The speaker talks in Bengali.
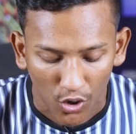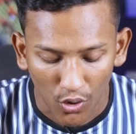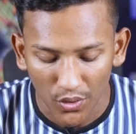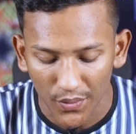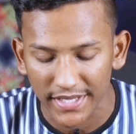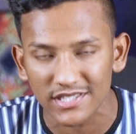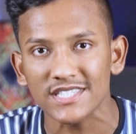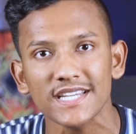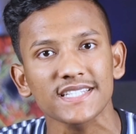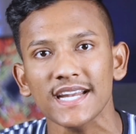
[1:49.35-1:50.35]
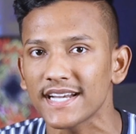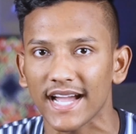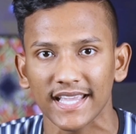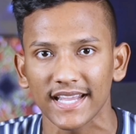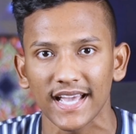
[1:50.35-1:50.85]
কোনো রেস্ট্রিক্টেড
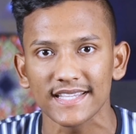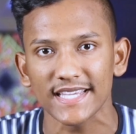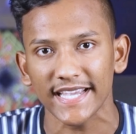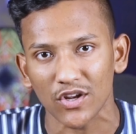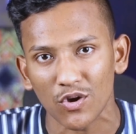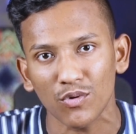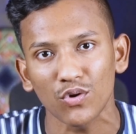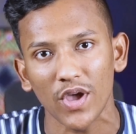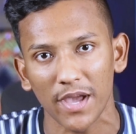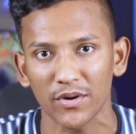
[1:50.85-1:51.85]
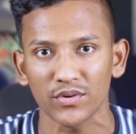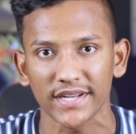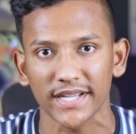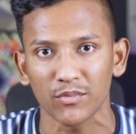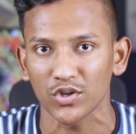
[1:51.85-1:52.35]
রাখে নাই যে এরকম কোনো অ্যামাউন্ট
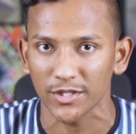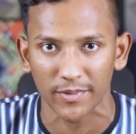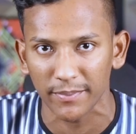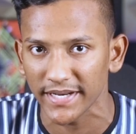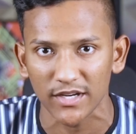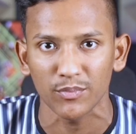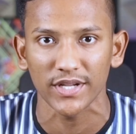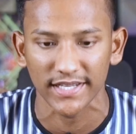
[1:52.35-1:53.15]
ইনকাম করতে পারবেন এর উপর